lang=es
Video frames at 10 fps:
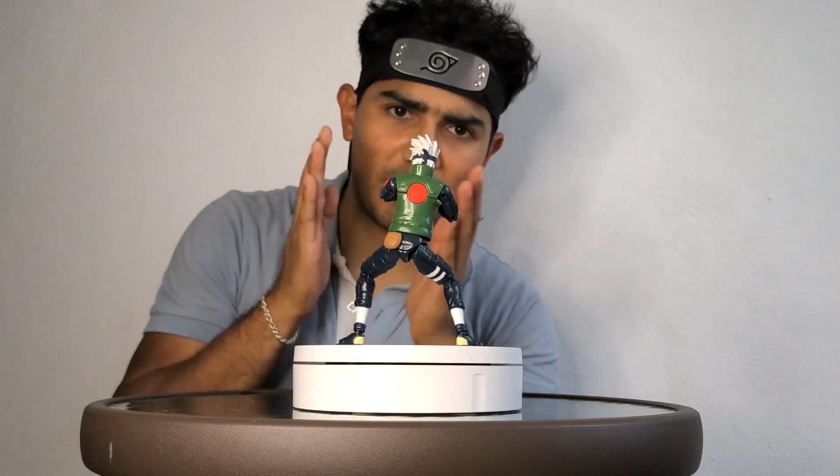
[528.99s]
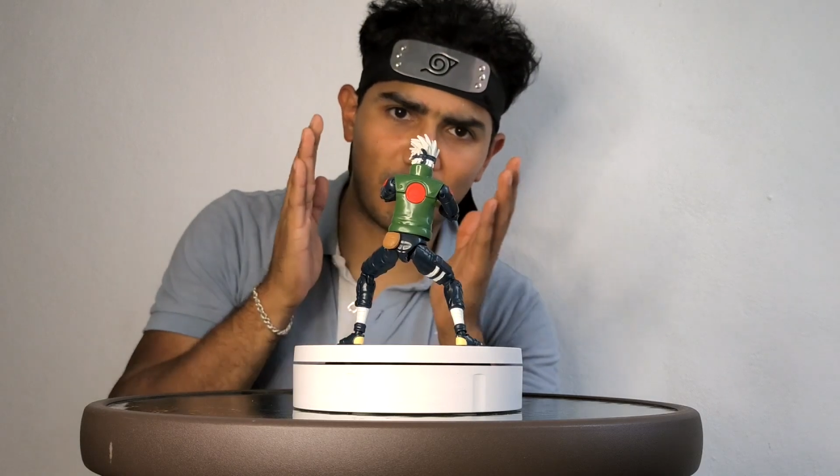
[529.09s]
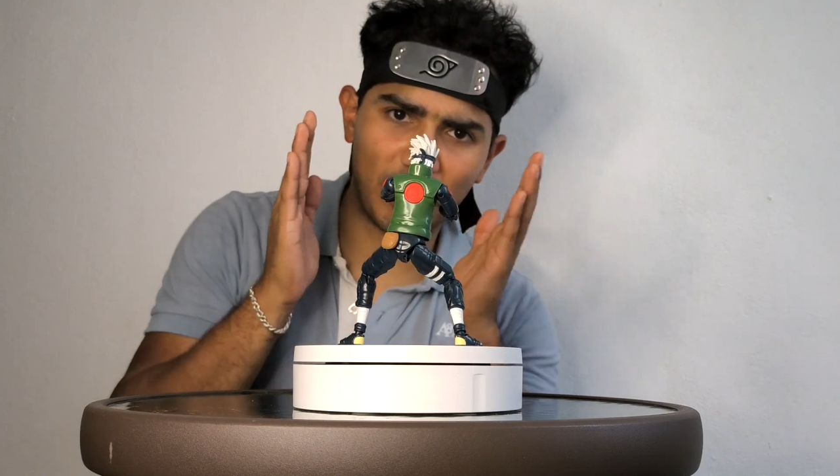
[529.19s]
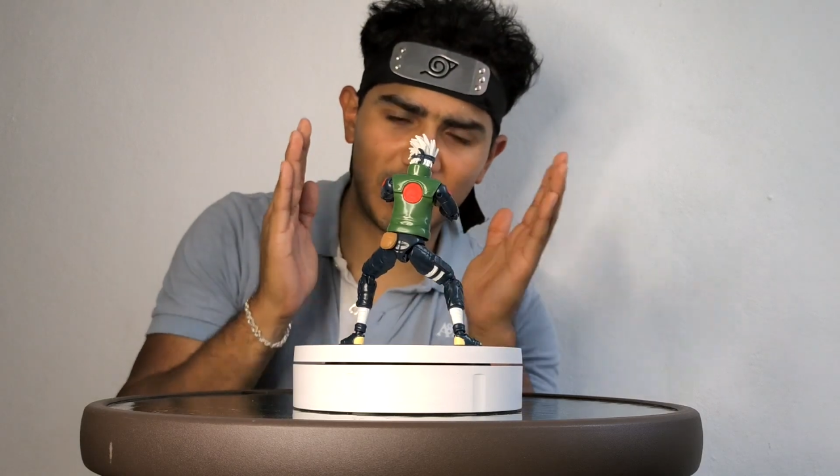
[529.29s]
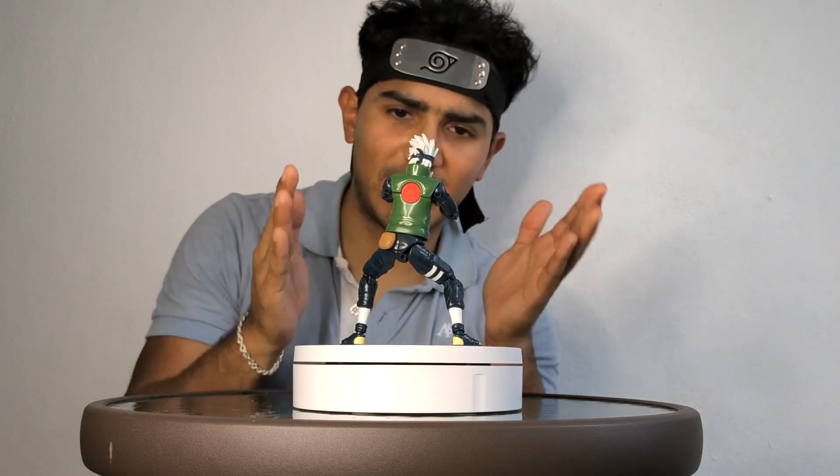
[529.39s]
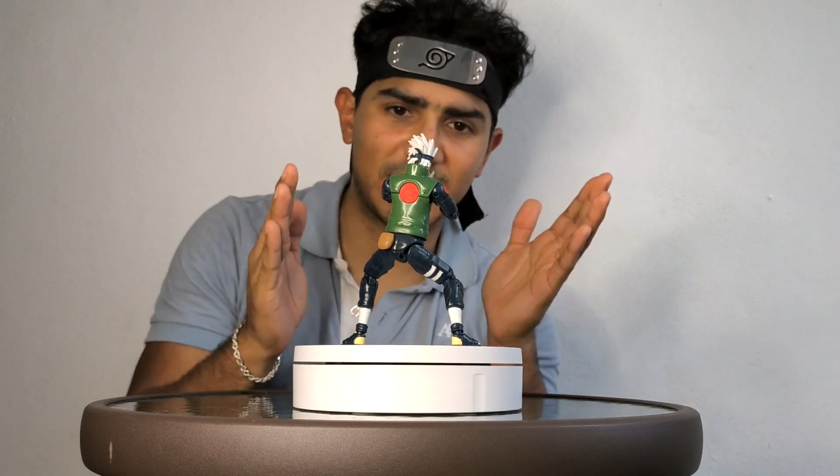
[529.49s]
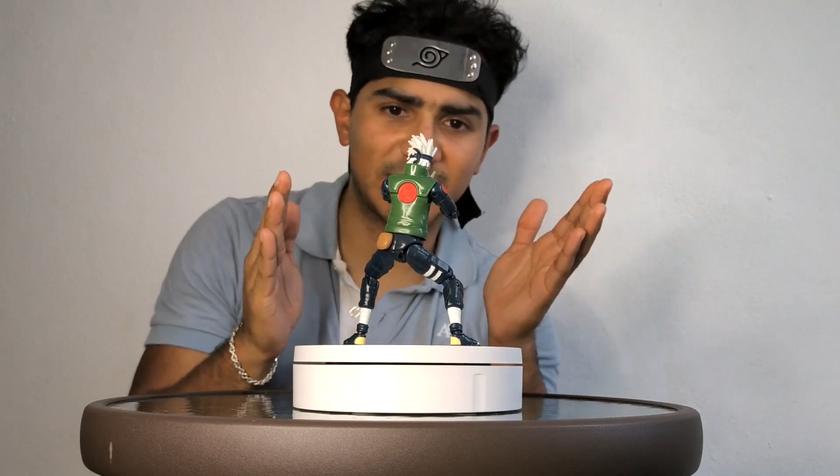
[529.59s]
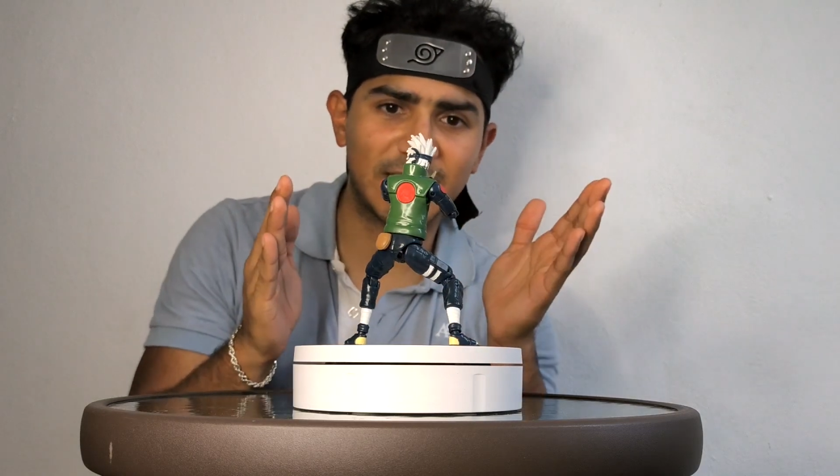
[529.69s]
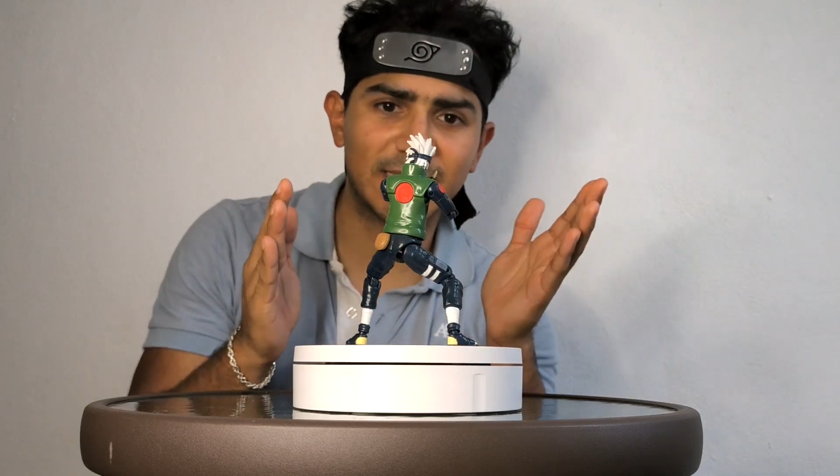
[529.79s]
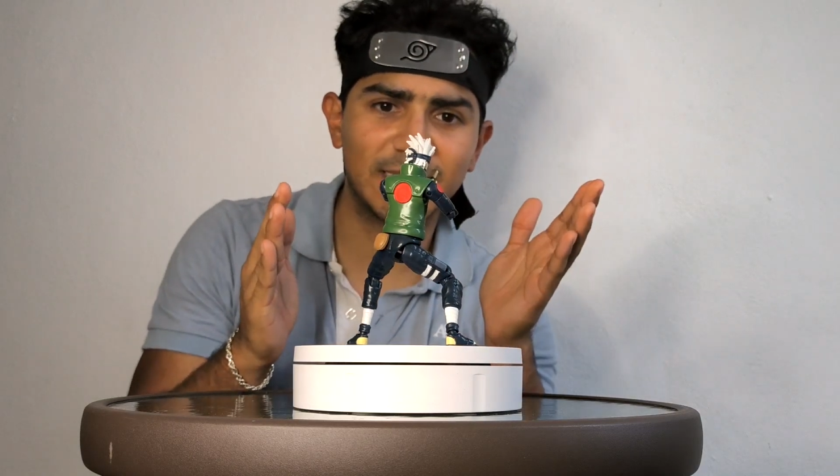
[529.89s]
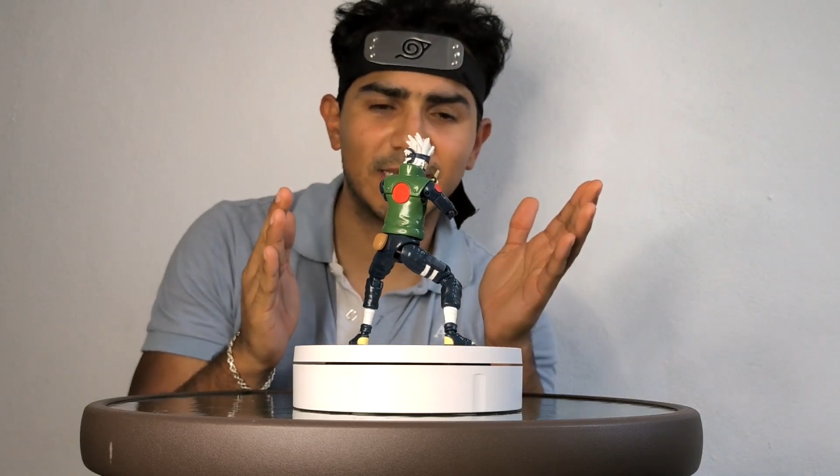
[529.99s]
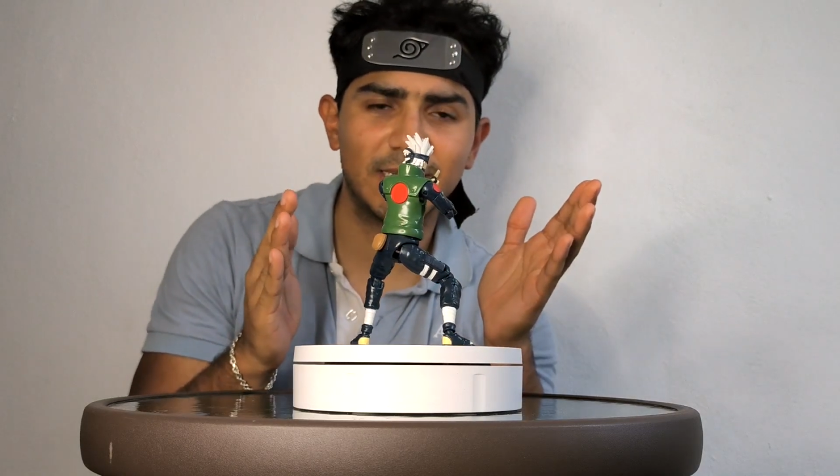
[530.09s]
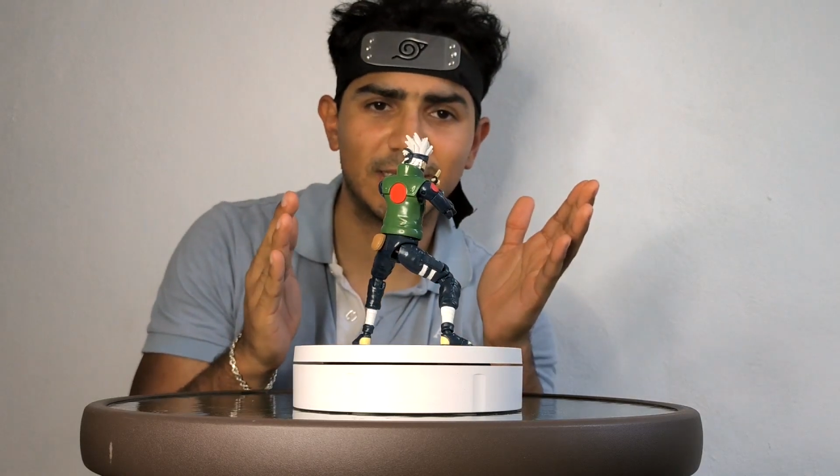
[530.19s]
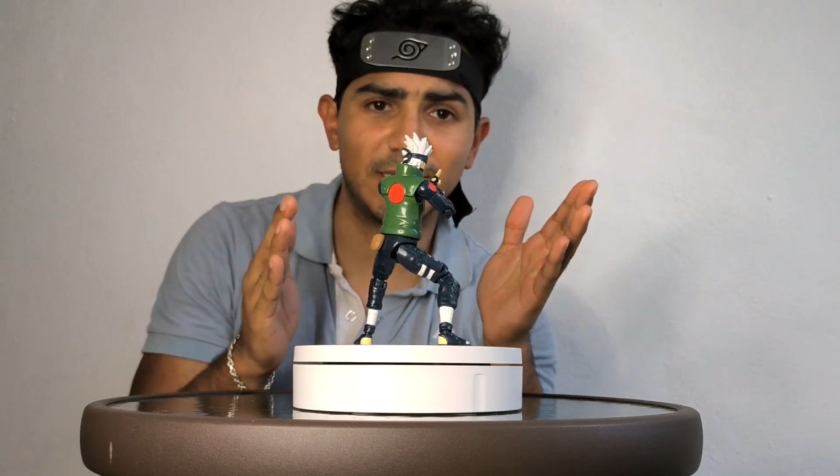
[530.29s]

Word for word: que pueden arriesgarse.